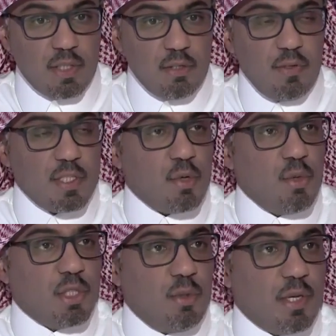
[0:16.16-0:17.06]
في
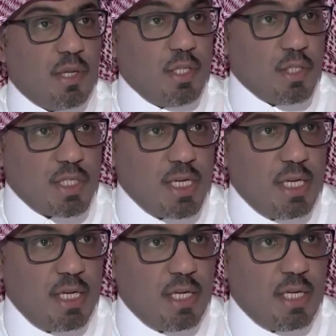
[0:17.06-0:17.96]
طفل سويته عمره
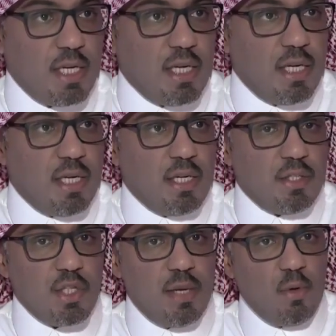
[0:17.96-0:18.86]
12 سنة
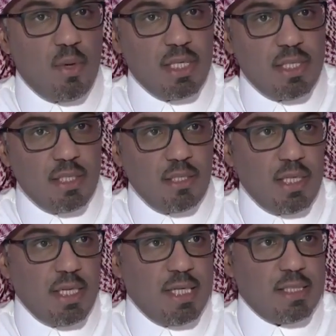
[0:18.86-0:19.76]
جابه
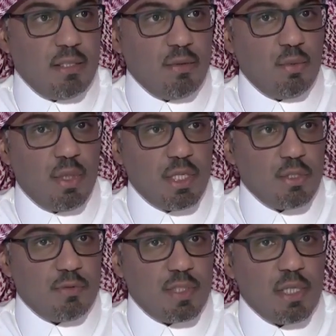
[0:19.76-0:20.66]
والده عندي العيادة
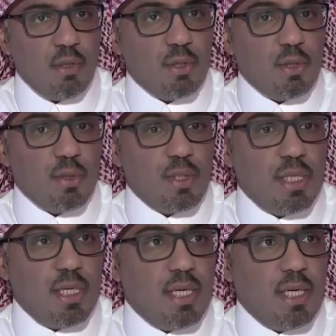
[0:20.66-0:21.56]
وأنا شفته قلت
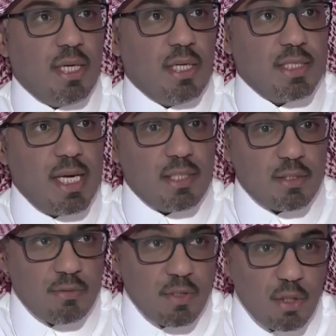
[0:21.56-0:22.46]
له
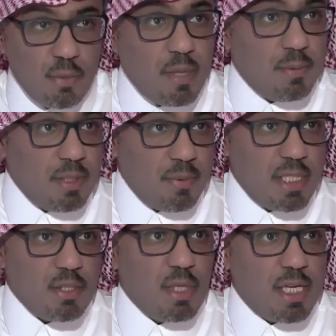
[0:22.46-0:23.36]
سألت الطفل قلت له بابا
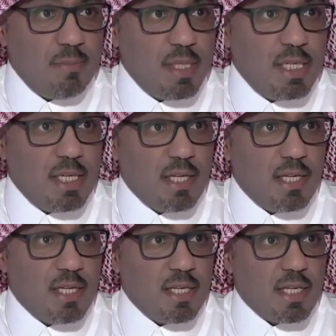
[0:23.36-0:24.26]
تبغى نسوي أسوي لك
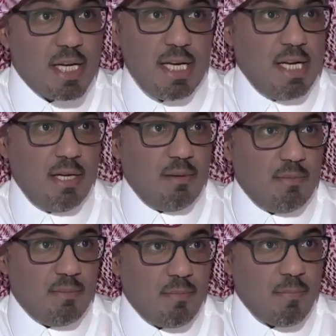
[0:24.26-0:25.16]
عملية؟ قال لي لا